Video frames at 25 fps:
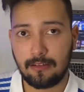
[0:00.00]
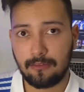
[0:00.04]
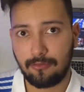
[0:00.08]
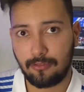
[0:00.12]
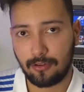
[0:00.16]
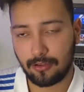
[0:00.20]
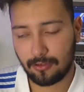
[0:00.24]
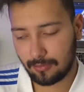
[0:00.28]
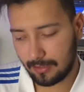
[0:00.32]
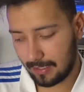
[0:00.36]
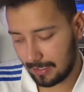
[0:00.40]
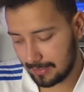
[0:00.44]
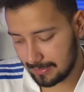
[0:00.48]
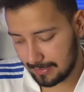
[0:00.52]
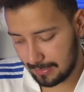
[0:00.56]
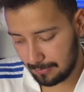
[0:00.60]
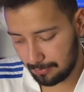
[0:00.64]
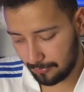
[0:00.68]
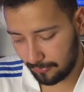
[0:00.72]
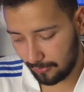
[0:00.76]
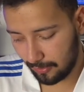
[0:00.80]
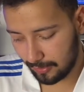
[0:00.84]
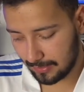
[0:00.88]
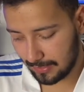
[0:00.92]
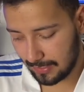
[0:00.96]
Foi no caso aí
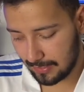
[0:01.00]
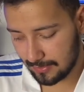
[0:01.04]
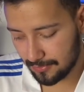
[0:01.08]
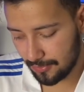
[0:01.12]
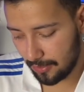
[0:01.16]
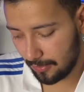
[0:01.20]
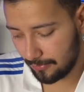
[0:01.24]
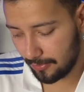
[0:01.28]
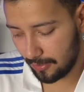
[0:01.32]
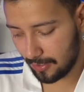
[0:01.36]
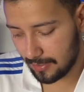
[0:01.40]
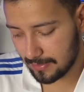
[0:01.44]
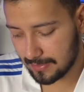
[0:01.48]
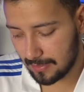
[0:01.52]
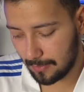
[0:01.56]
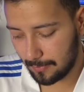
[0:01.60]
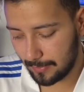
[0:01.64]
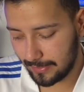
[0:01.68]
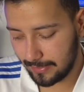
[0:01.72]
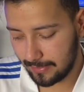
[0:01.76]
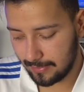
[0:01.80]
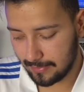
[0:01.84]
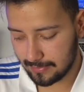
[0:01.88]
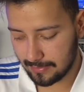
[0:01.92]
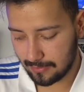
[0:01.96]
por volta das 9 horas da
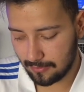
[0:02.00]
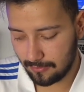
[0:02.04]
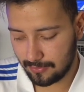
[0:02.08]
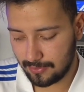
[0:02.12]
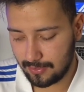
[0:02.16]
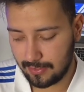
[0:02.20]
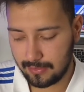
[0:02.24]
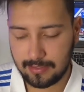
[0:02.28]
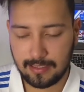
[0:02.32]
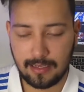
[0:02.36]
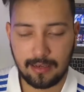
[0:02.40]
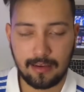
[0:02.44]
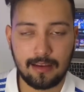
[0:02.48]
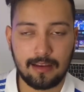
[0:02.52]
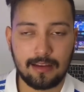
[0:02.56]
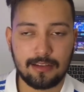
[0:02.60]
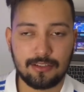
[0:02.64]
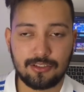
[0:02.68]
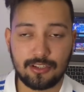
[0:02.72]
manhã essa notícia